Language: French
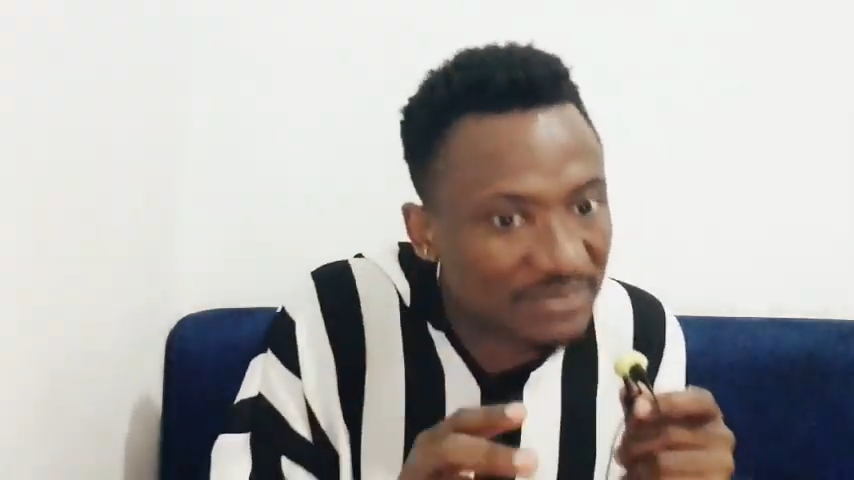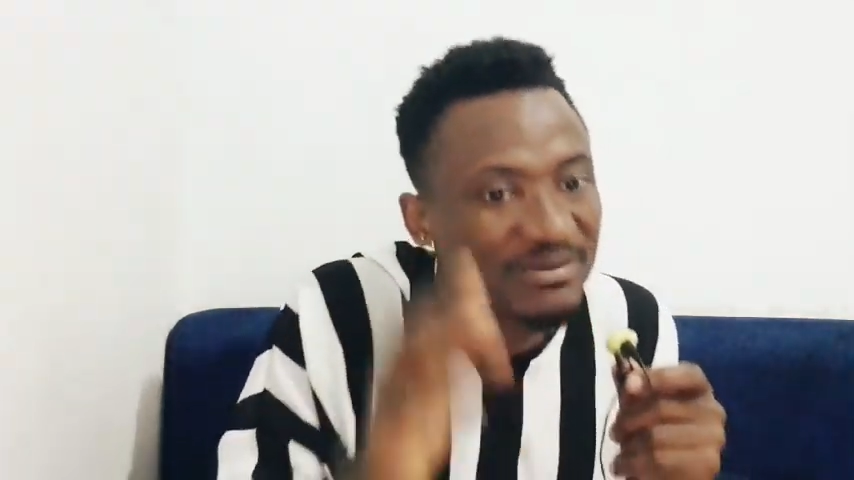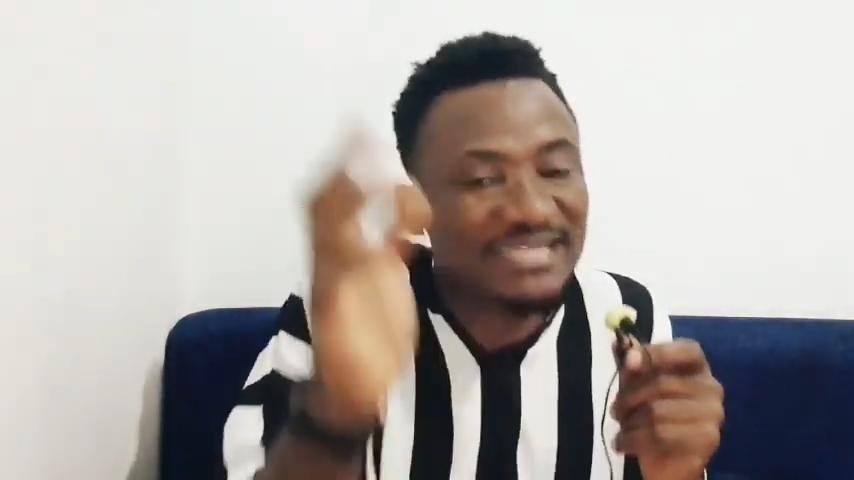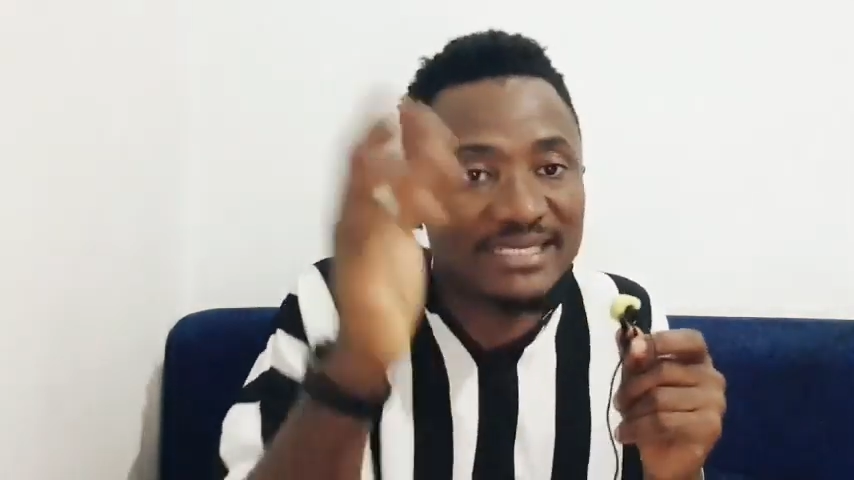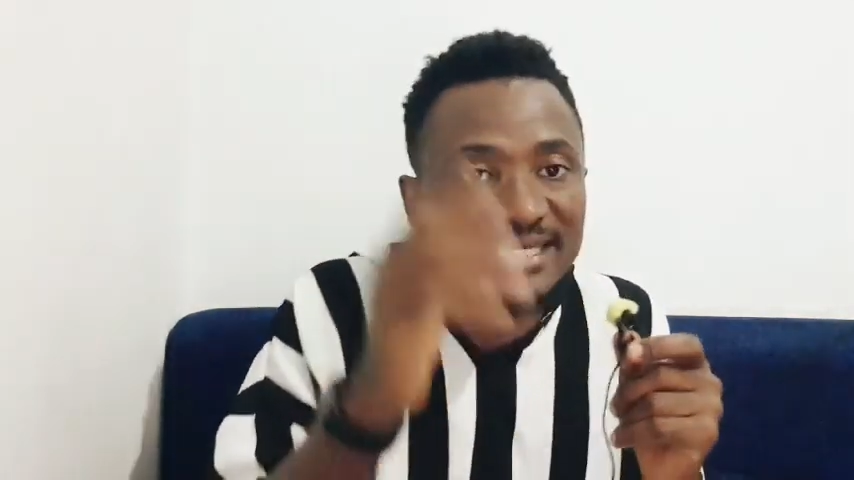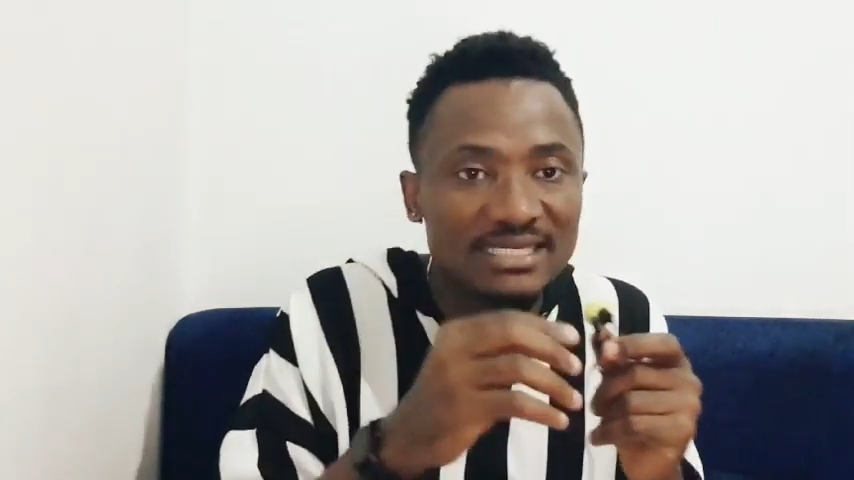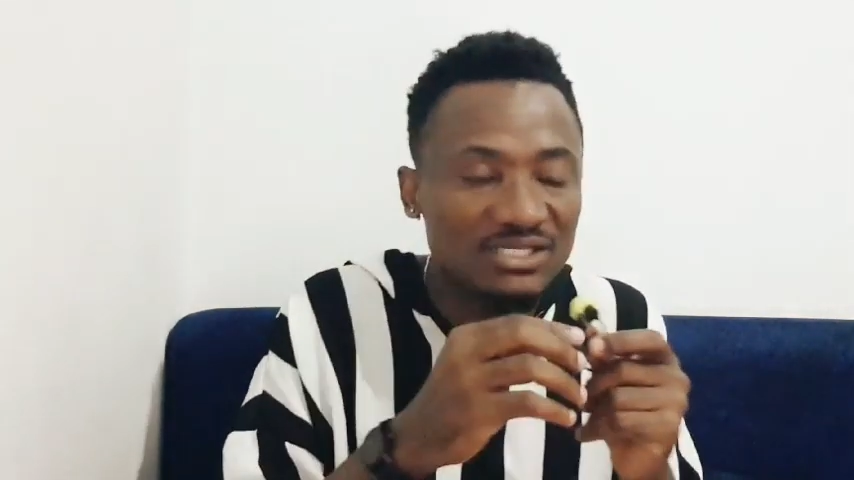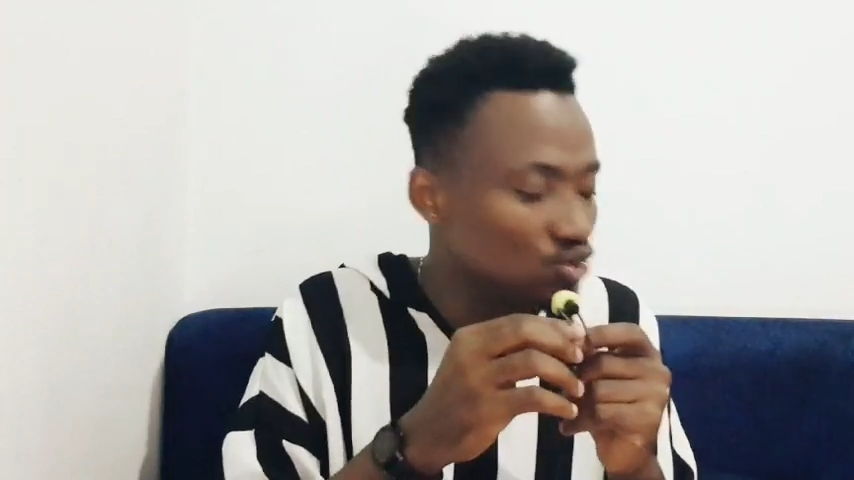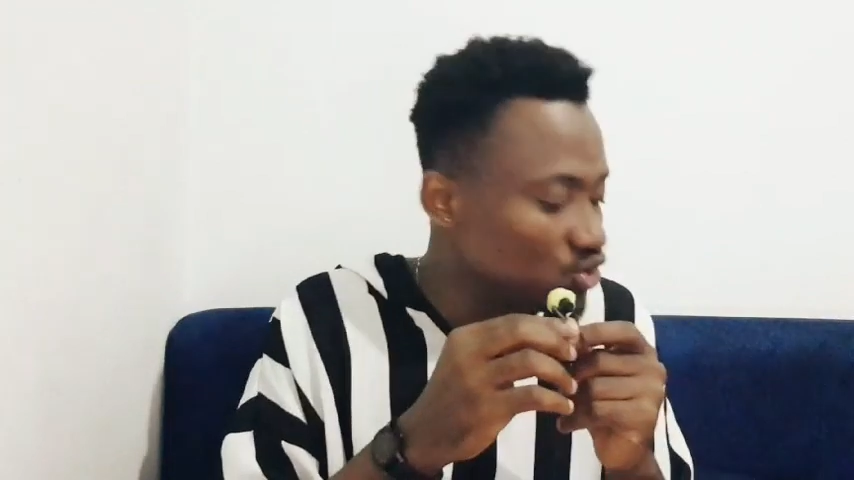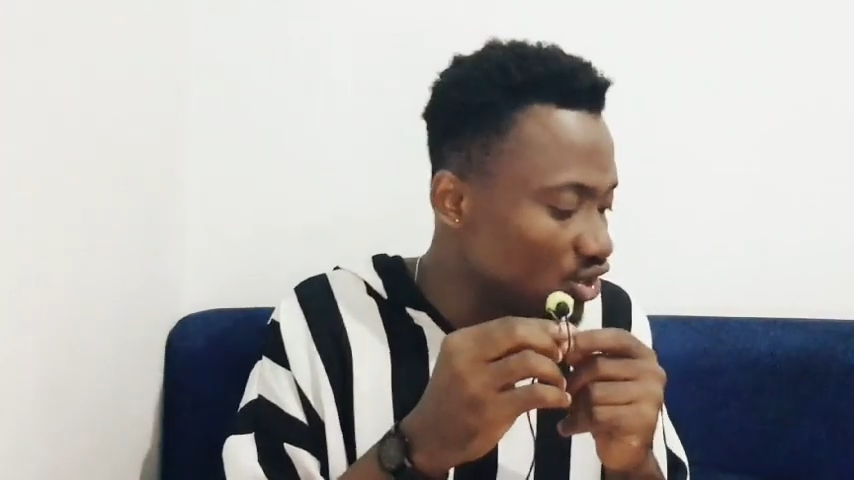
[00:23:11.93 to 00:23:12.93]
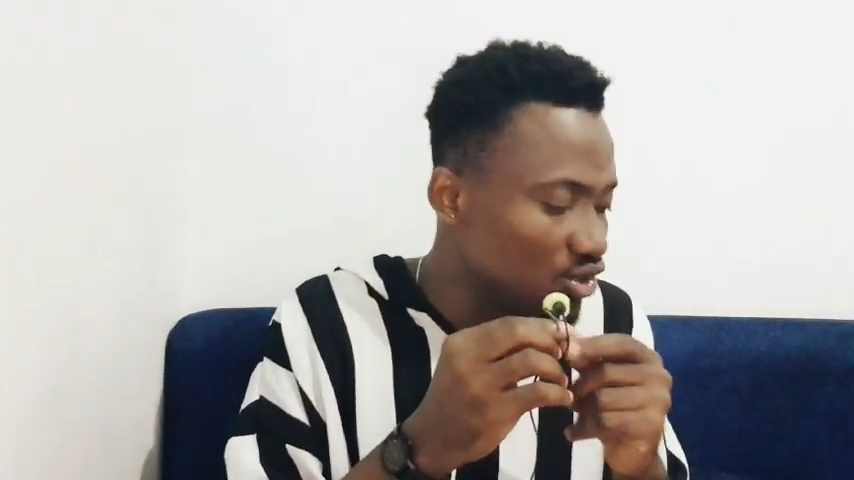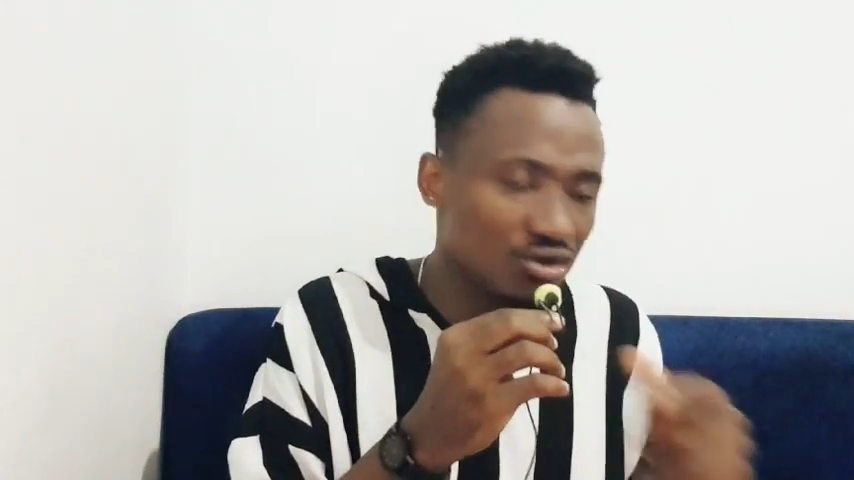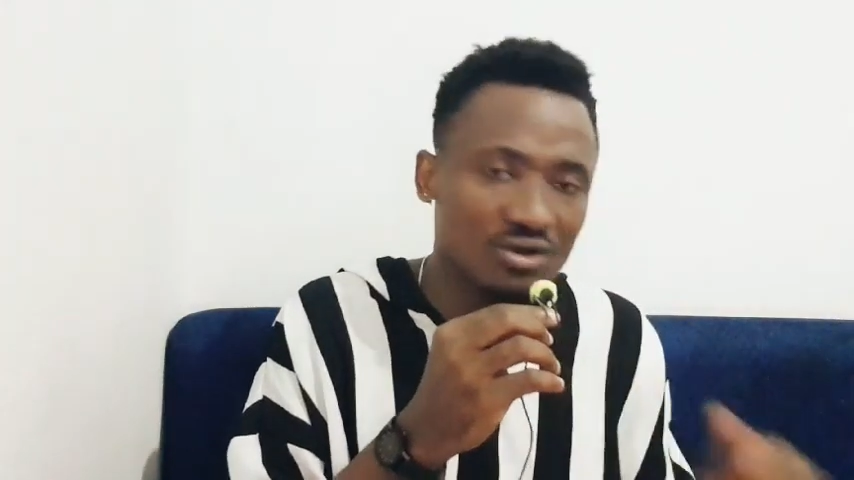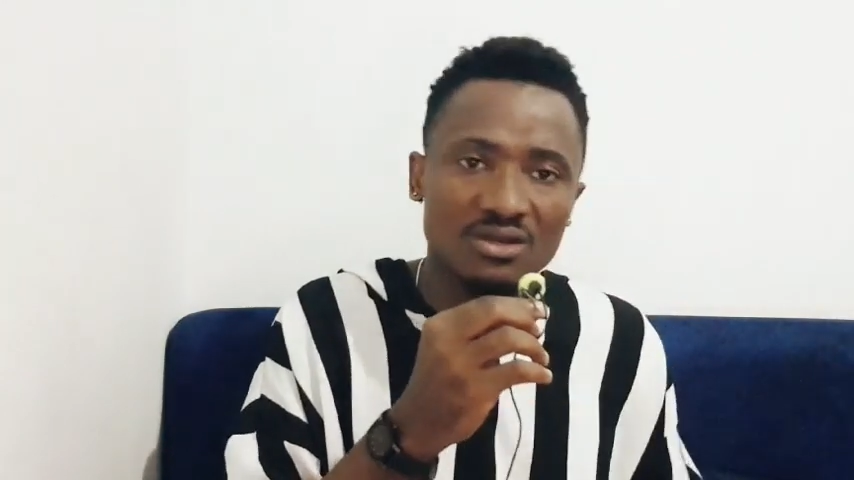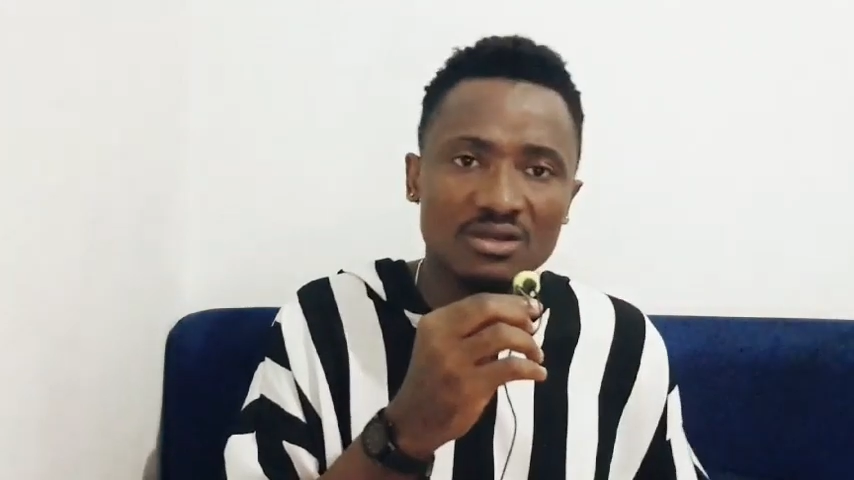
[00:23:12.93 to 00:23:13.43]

dire Non.